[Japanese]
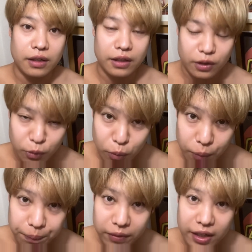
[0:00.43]
どうも、
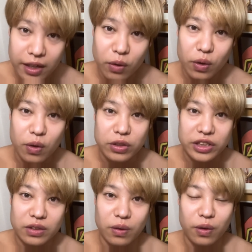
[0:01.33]
えー、浪曲
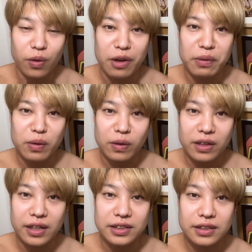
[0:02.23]
師の京山幸太
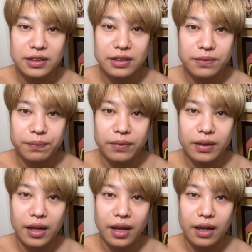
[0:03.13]
です、
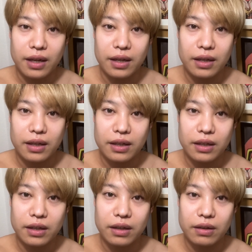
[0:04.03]

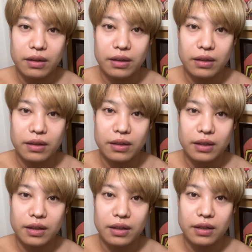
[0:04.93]

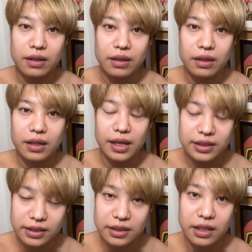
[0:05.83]
えー、
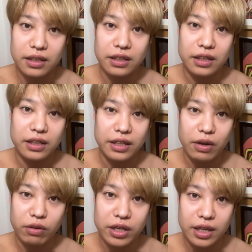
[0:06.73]
完全に寝
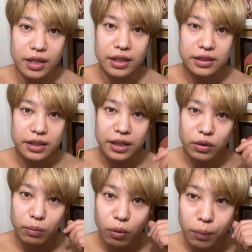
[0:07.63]
起きなんですけれど
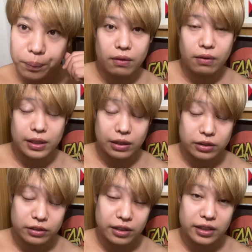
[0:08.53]
も、
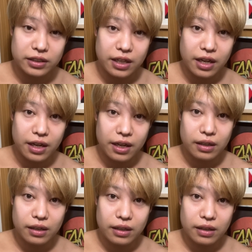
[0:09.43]
私はですね、
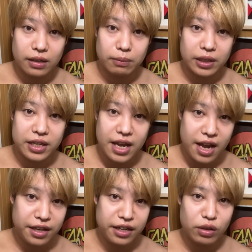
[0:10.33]

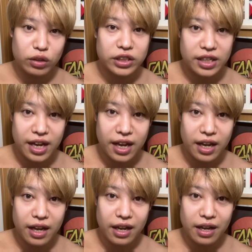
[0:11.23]
芸人として、
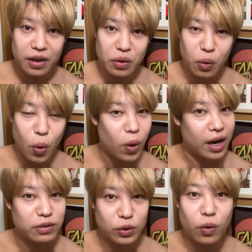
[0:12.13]
こう
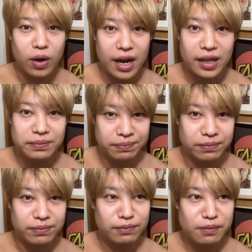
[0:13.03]
か不幸か、う
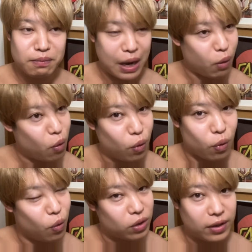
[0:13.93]
ん、まあ、こう、
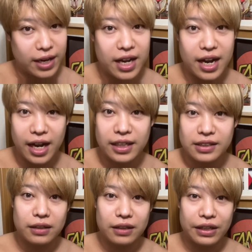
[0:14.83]
こうではないか、
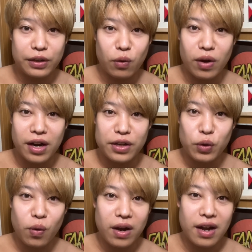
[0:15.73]
今日から
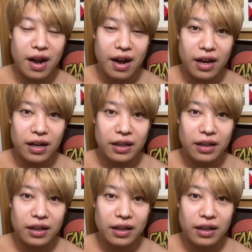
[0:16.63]
4日間、